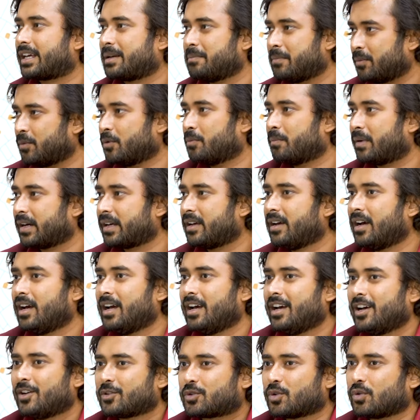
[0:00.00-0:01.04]
কিংবা মুম্বাই
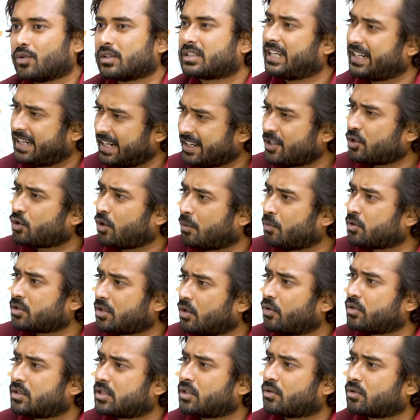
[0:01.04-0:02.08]
তো সেটা কি সমস্যা
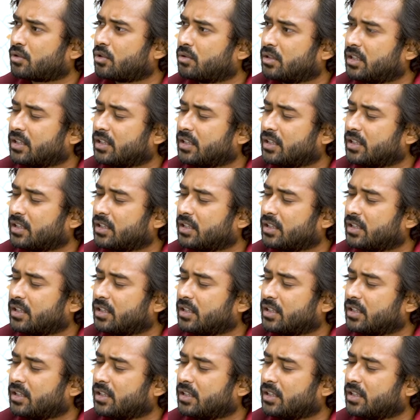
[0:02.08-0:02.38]
হচ্ছে কোথাও